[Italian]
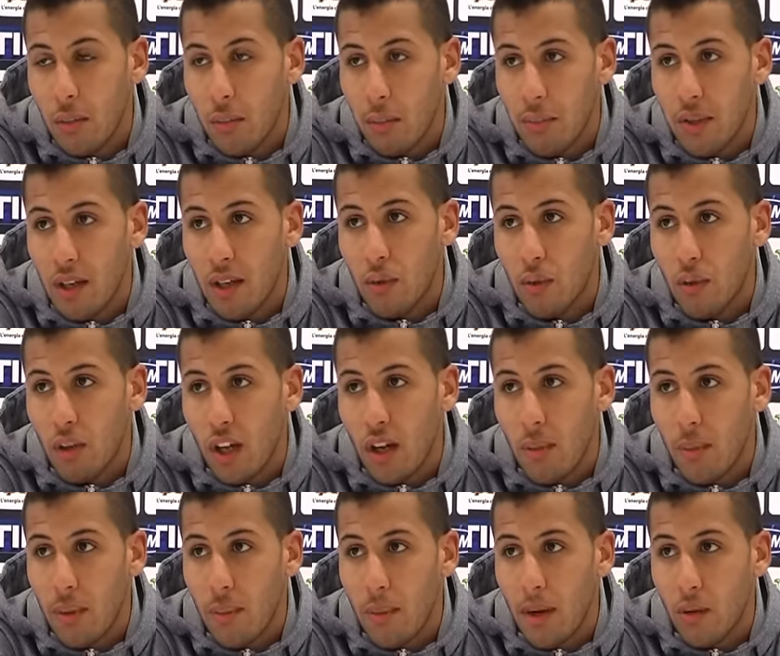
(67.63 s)
mi aiuta a
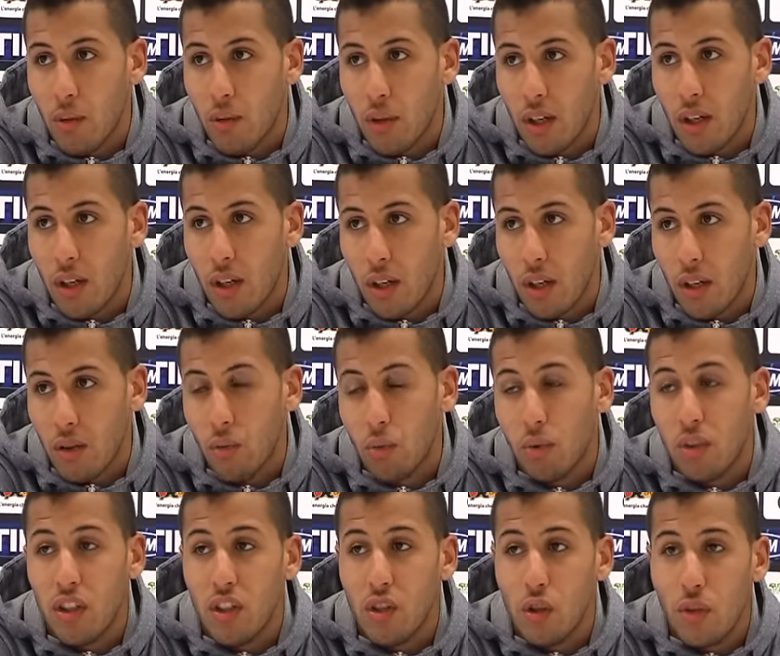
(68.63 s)
me, ma aiuta
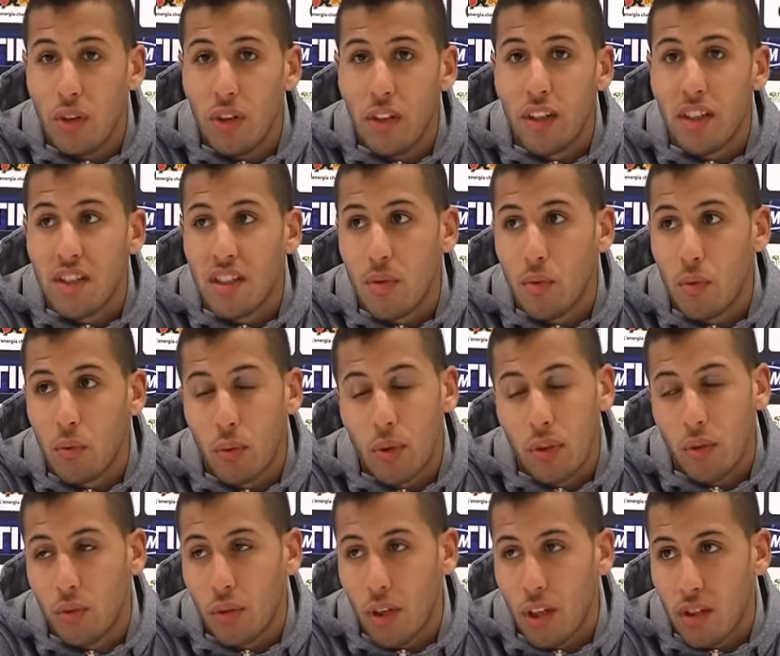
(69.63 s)
tutti i giovani che siamo qui,
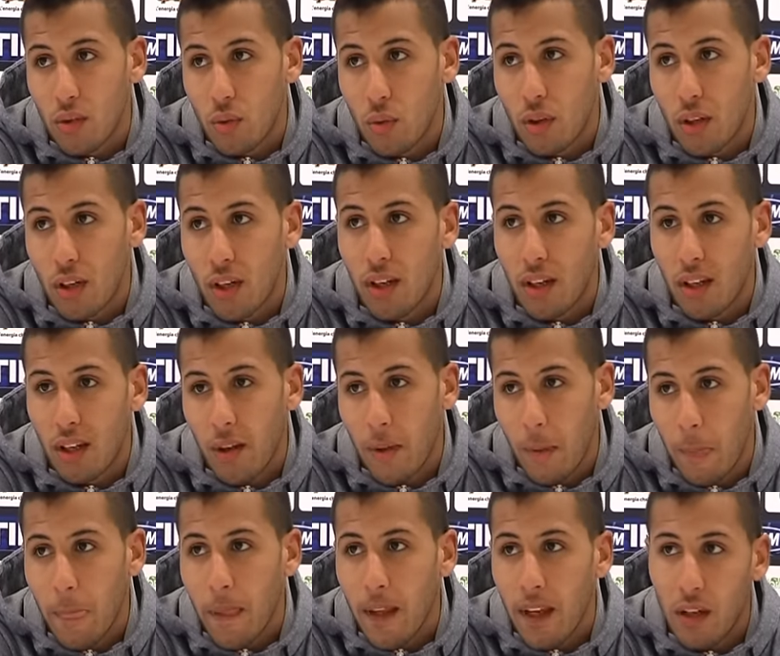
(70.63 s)
tutta la squadra e,
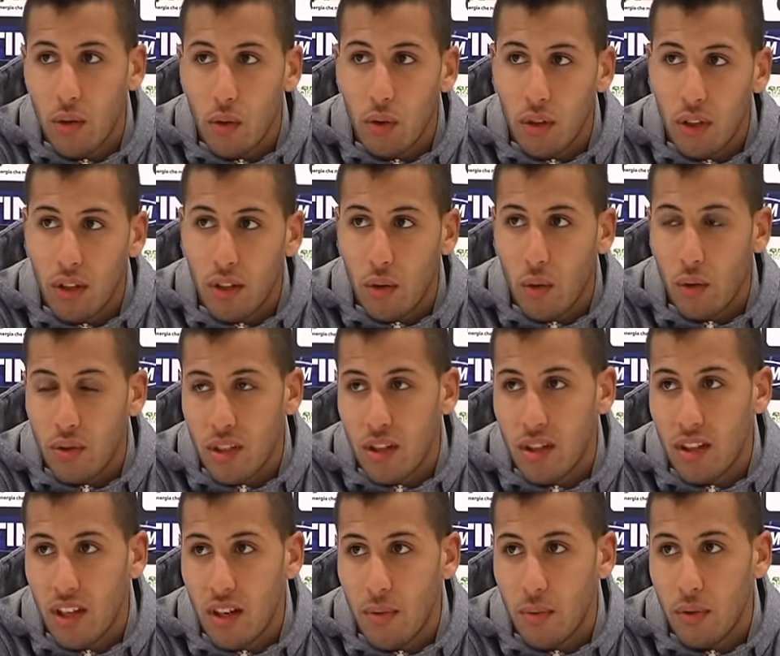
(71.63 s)
e noi dentro lo
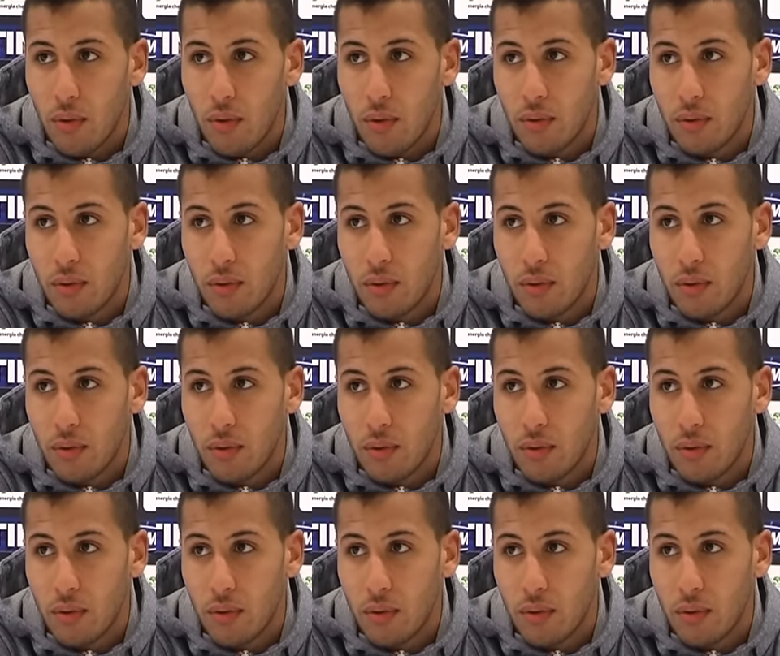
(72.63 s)
sentiamo.